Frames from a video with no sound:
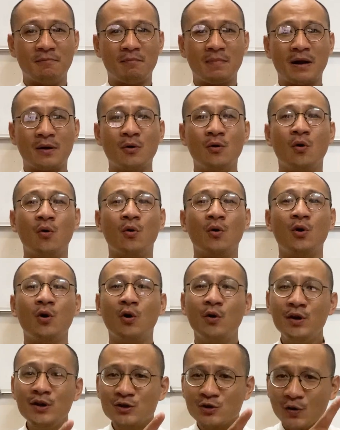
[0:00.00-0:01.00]
mà đổ
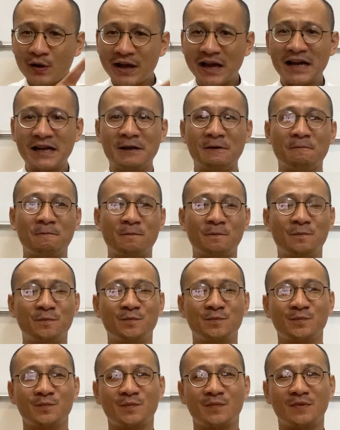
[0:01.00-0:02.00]
lỗi cho cái anh
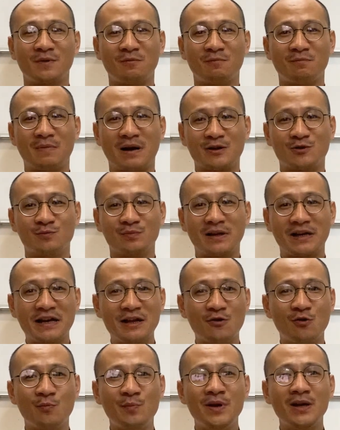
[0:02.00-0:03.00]
mà chúng ta
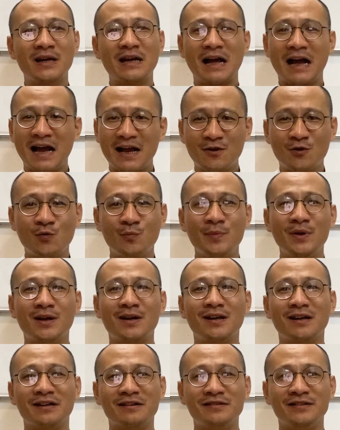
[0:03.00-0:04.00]
đều biết, ai cũng
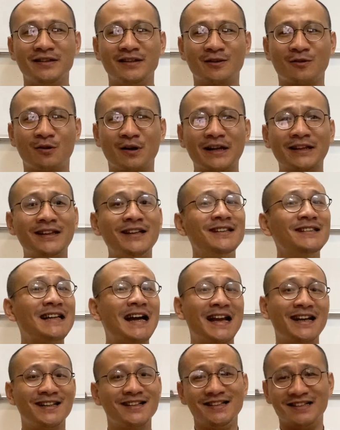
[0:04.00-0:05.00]
biết là người có cái tính
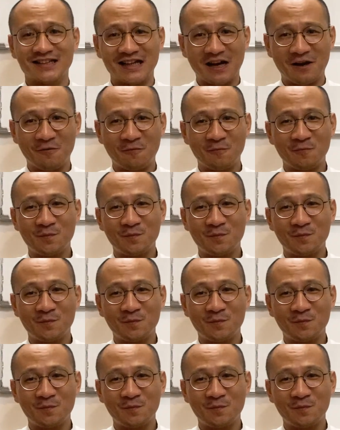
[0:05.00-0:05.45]
gian thì sao?